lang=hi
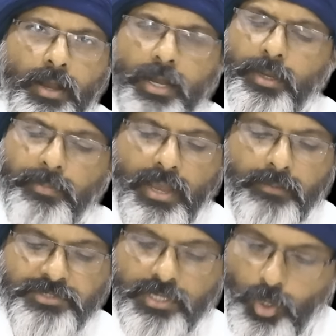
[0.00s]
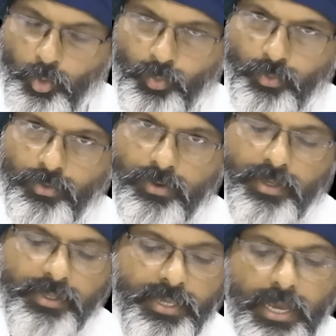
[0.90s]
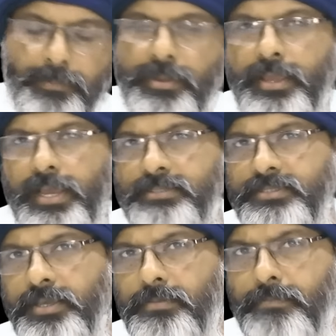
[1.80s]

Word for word: अगर मैं आपसे कहूँ कि आप एक ऐसी